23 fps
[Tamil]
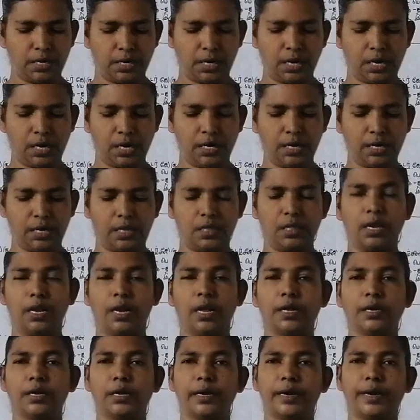கட்டுரைகளையும்
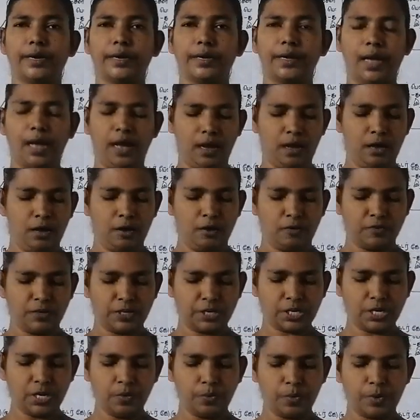எதெல்லாம்னு கேட்டா
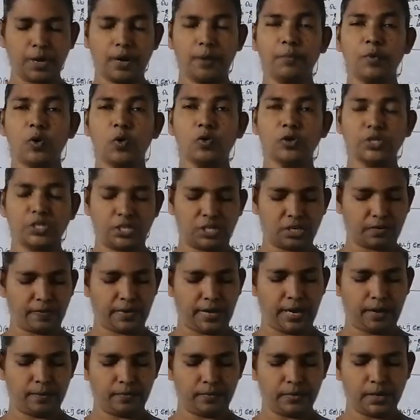விஷ்ணுபுரம்
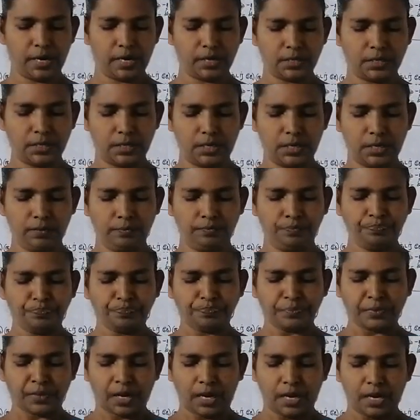கொச்சவை அடுத்தது
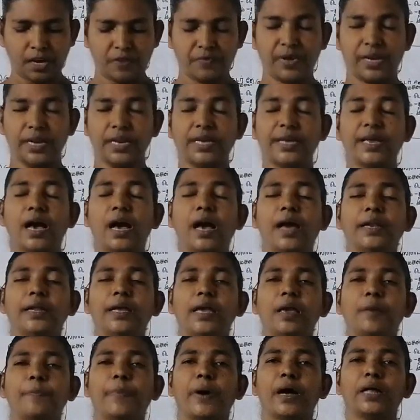இவர்
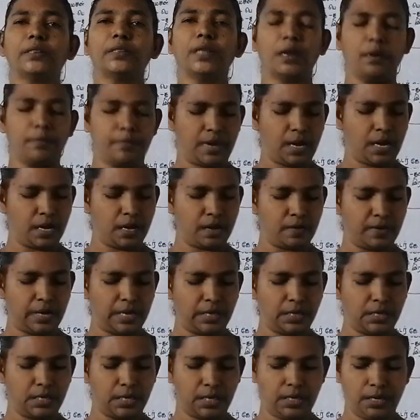யானையை பாத்திரமாக
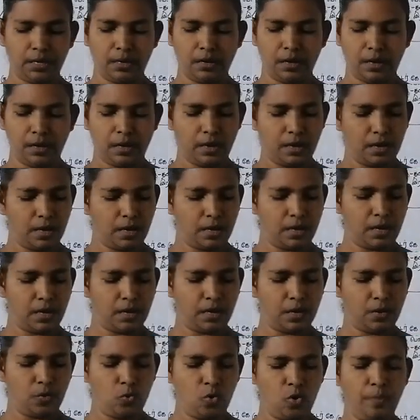வைத்து
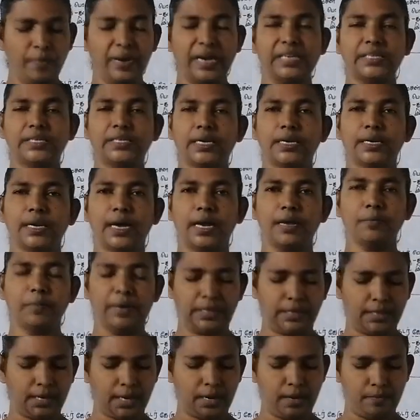ஊமை சென்னாய்
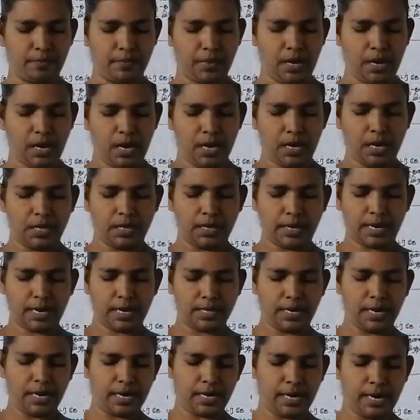மத்தகம் இந்த
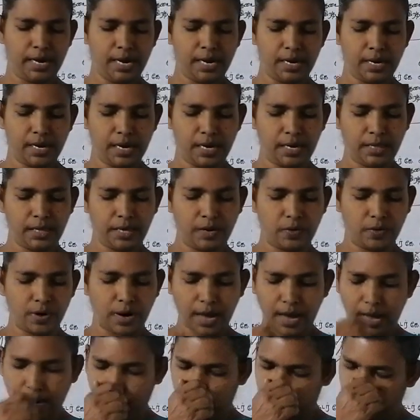கதைகளை
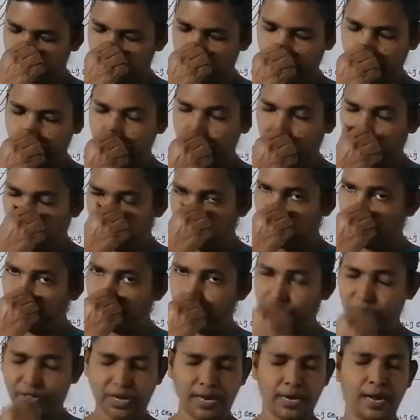எழுதியுள்ளார் அவருடைய
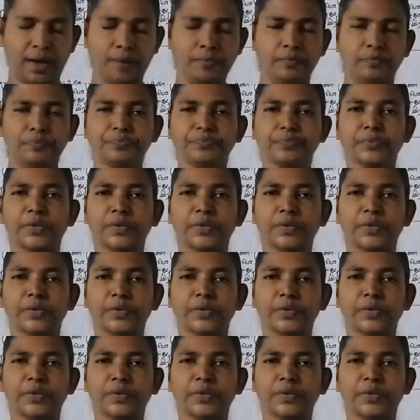குறும்புதினம்